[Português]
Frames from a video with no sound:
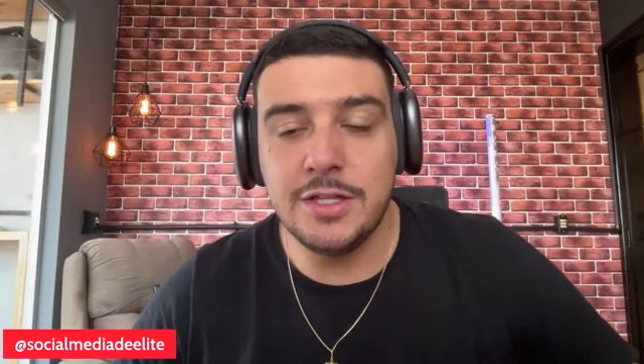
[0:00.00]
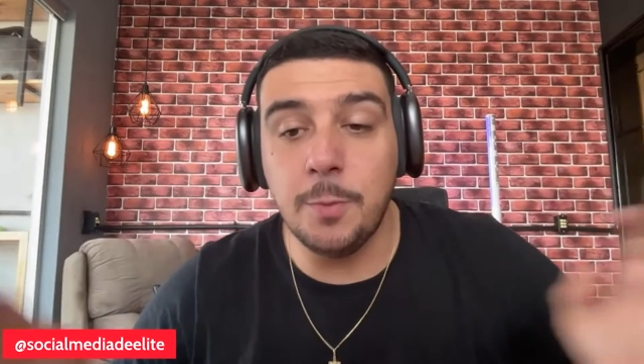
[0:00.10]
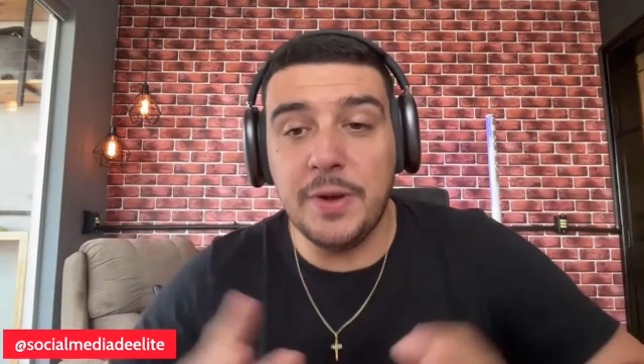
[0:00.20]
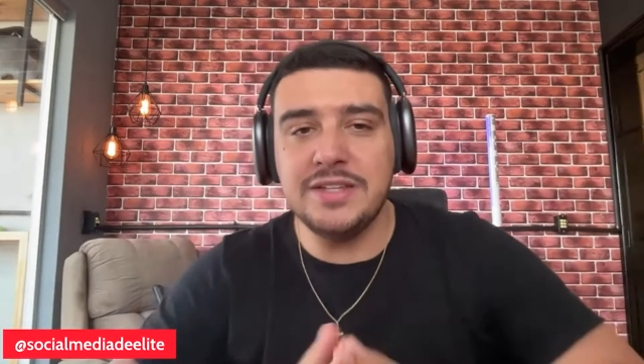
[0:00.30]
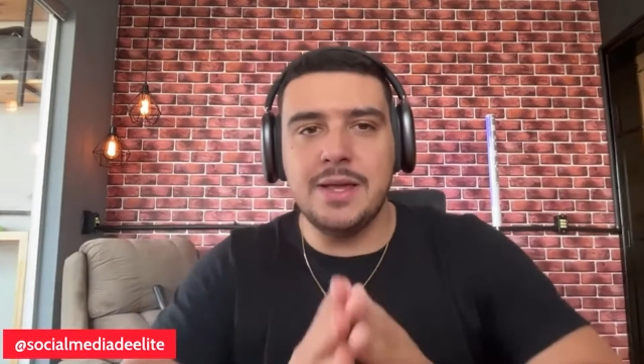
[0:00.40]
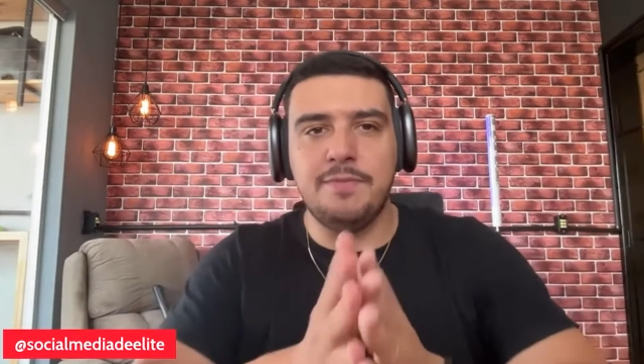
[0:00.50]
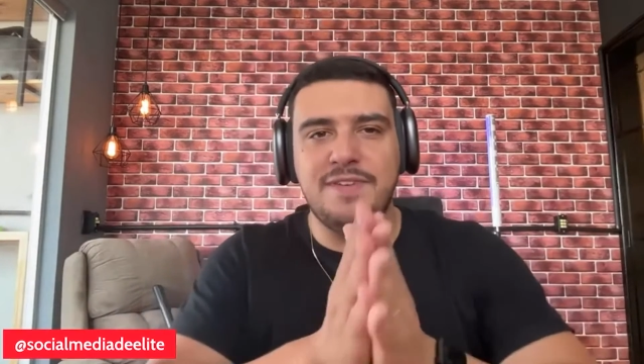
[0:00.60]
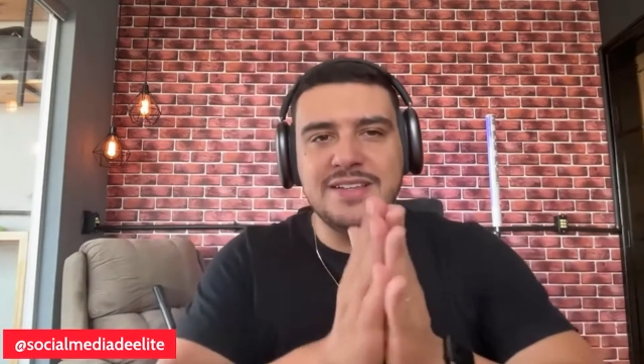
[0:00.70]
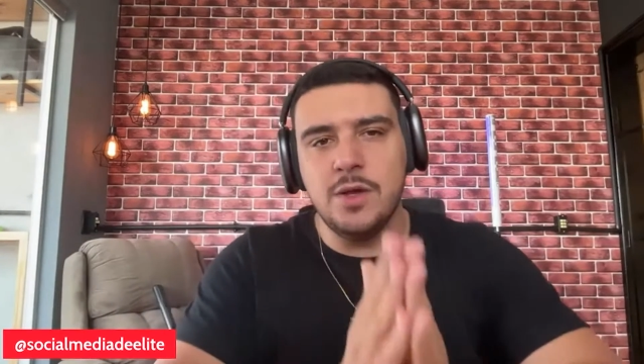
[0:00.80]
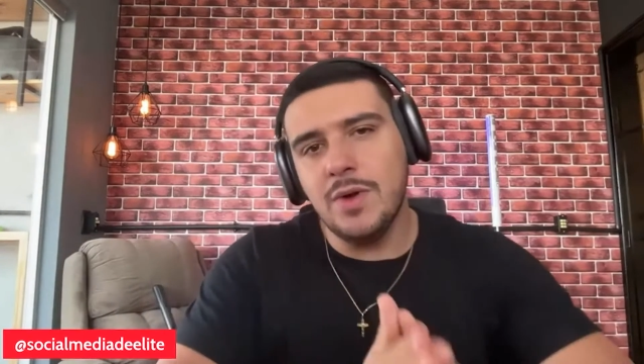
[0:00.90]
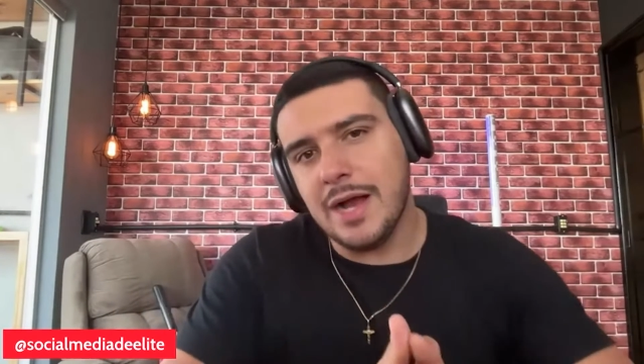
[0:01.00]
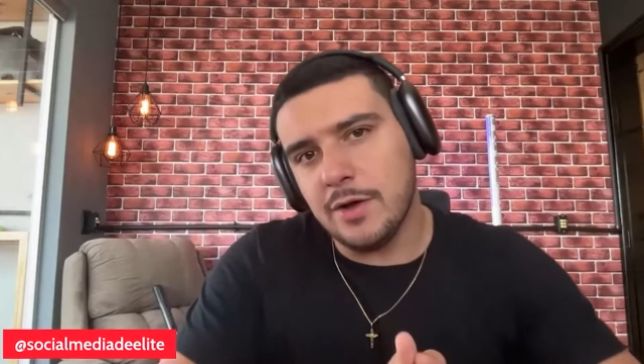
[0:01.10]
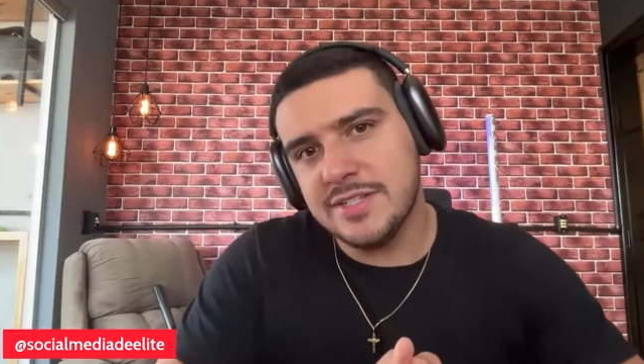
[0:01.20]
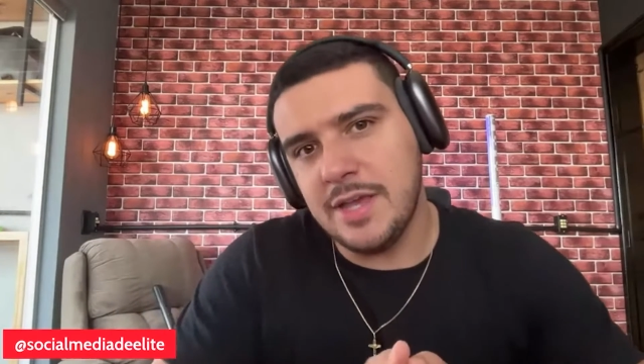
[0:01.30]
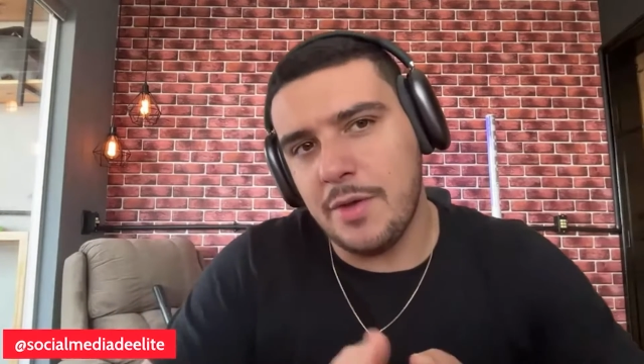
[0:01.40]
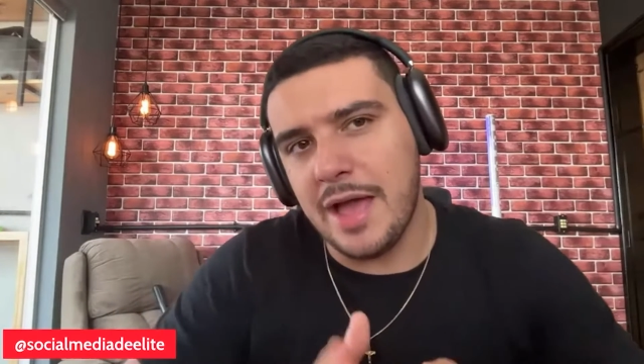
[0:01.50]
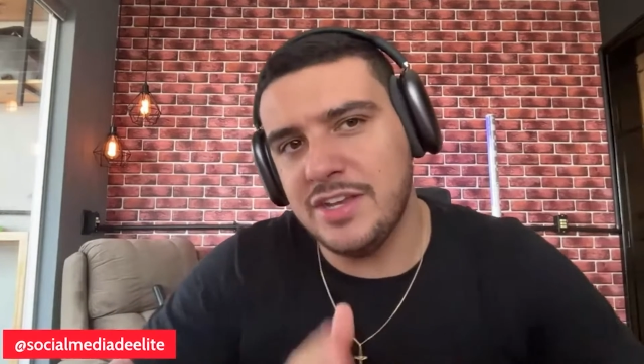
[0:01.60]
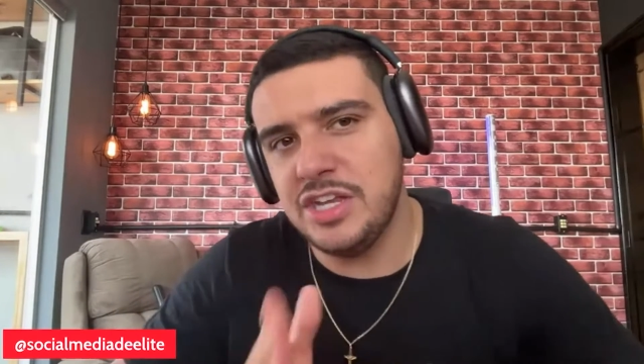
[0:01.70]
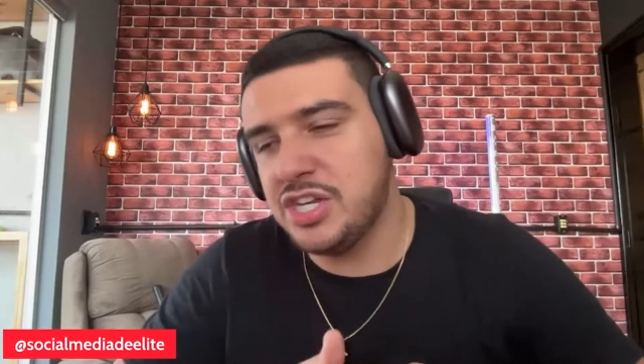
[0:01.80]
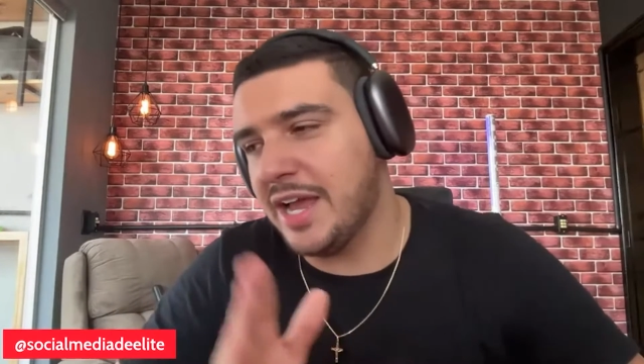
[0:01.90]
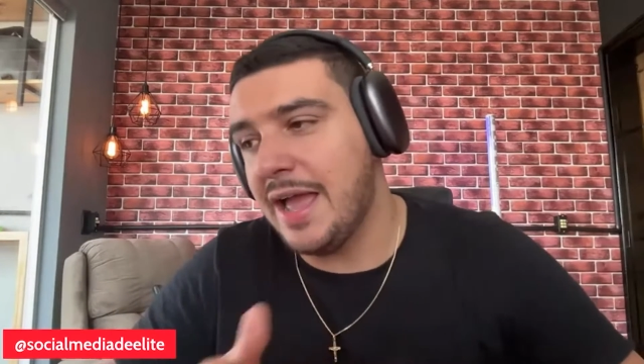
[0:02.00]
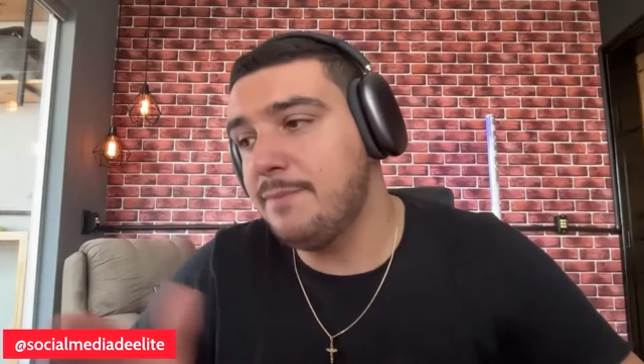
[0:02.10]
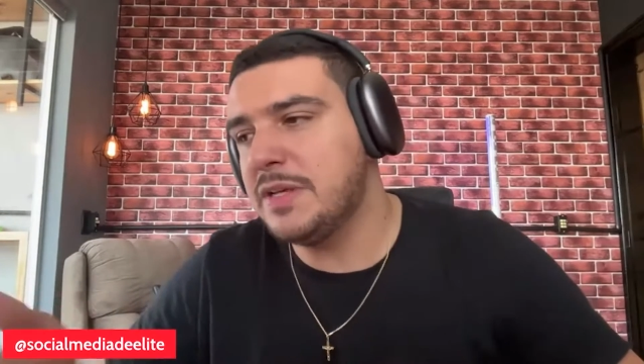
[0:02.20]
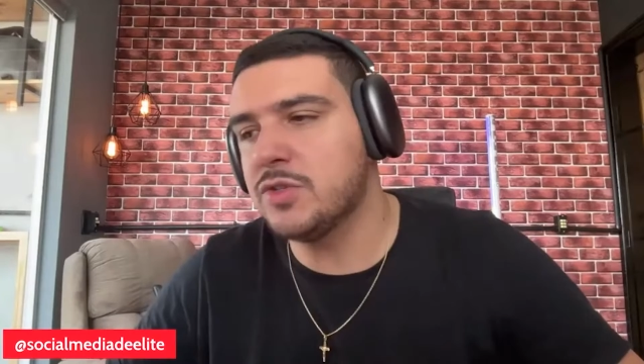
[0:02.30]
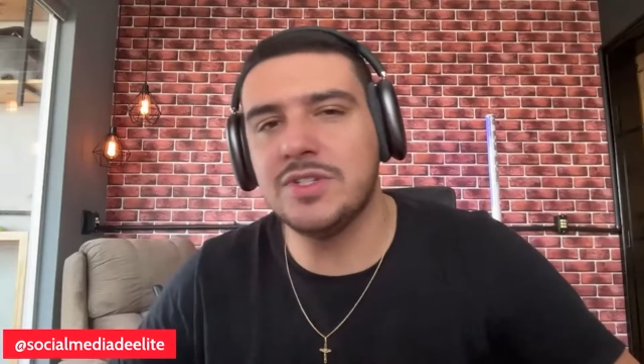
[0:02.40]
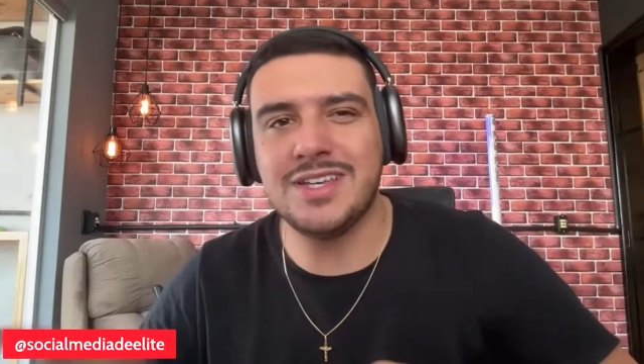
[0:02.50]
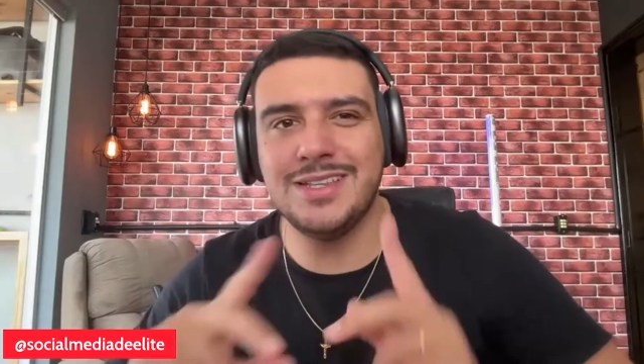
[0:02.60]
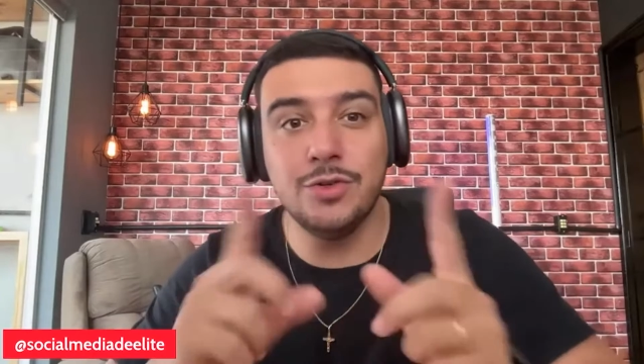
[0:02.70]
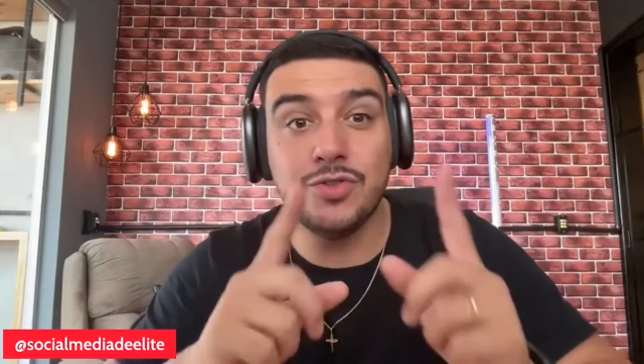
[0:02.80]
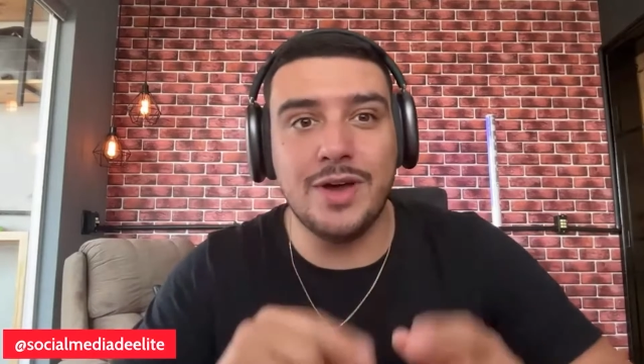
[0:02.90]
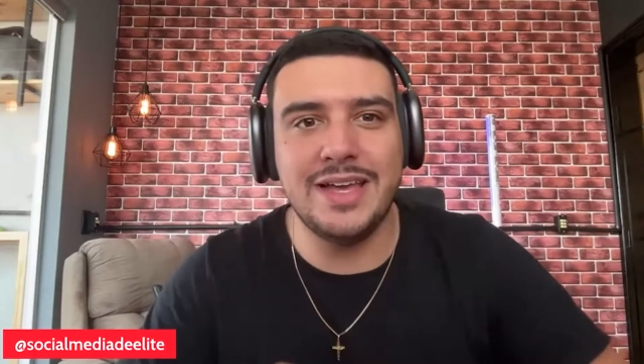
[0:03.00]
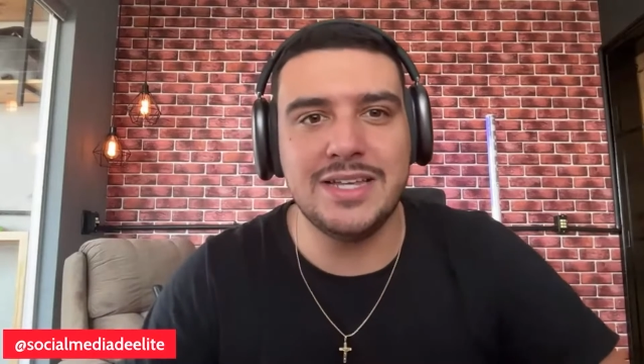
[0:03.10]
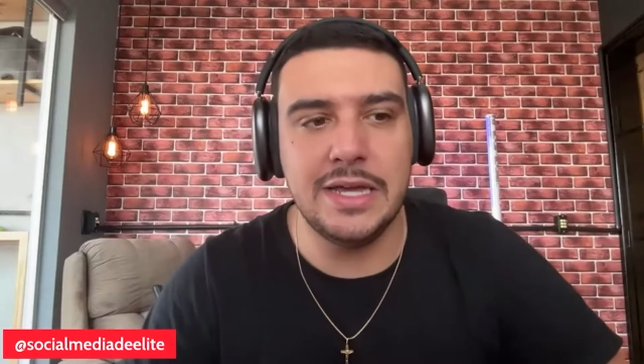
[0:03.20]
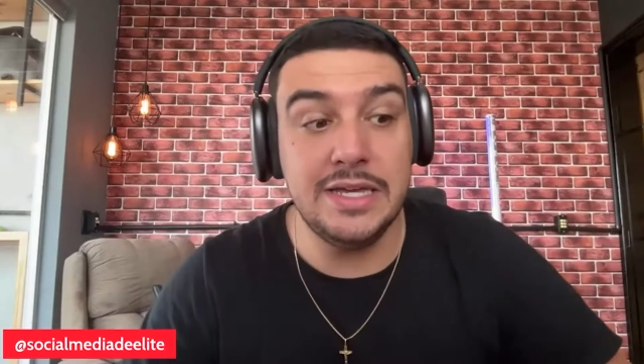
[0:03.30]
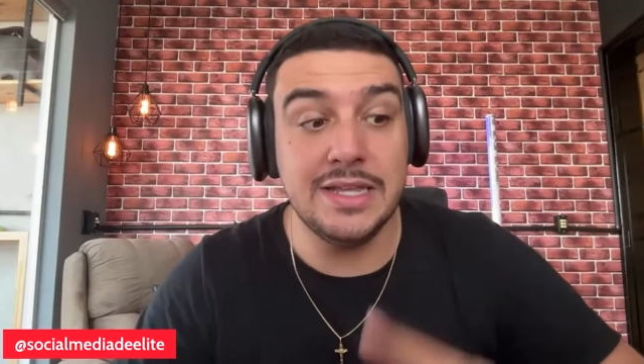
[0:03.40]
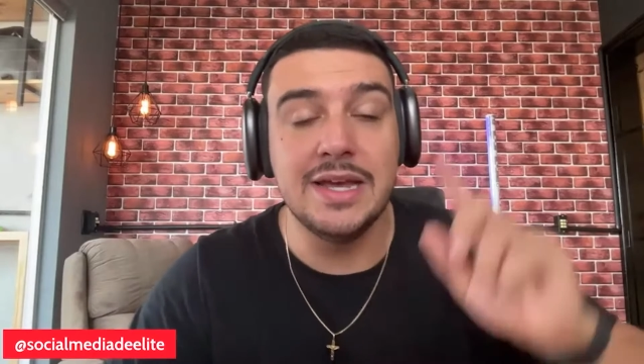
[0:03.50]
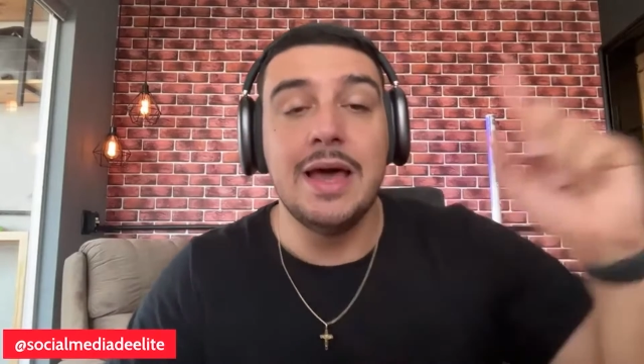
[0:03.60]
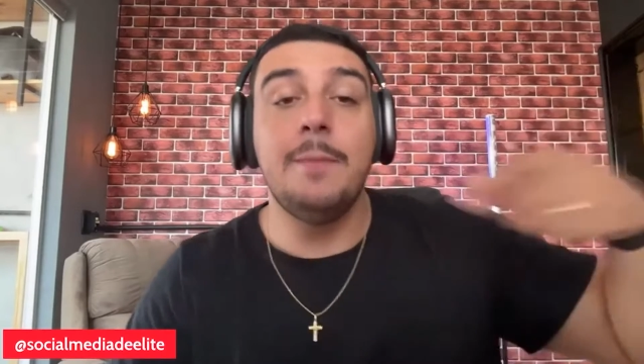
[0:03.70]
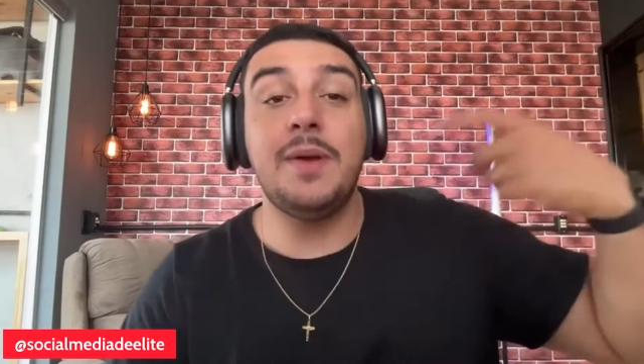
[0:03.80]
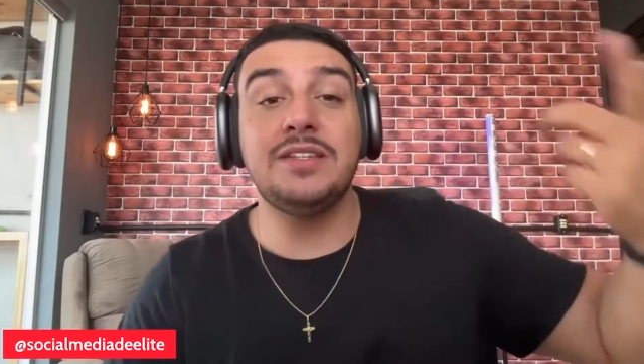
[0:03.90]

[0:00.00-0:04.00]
Então, por exemplo, fazer um carrossel e chegar em pessoas que não te conhecem ainda,